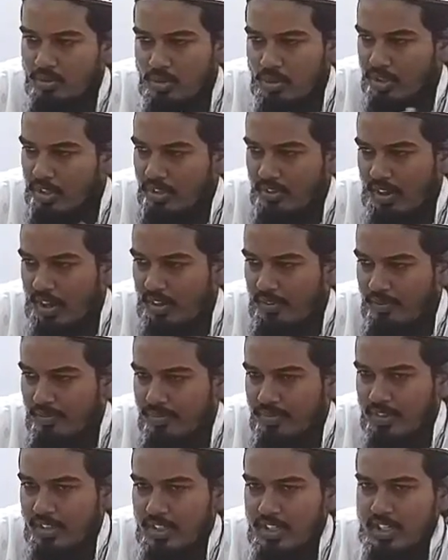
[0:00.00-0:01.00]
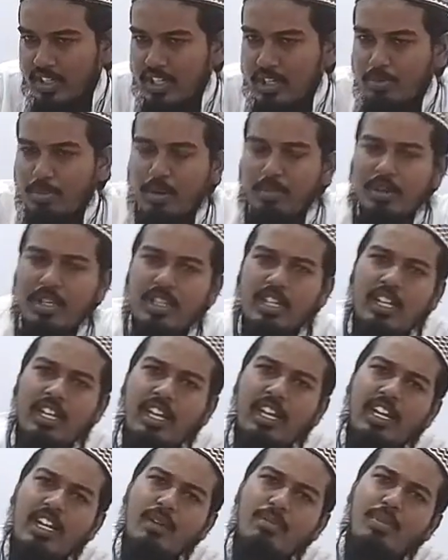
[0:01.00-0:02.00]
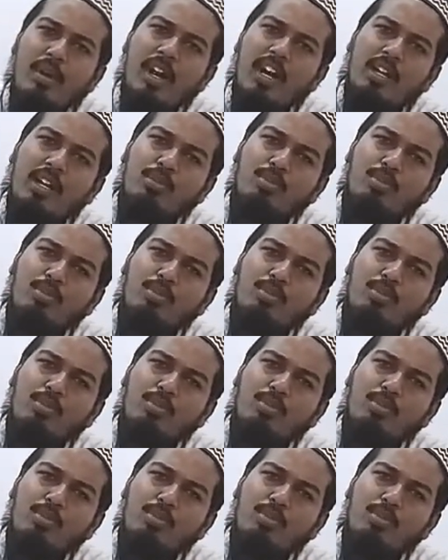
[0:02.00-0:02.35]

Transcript: ஓகேவா இப்போ நம்ம இதில் என்ன பார்க்க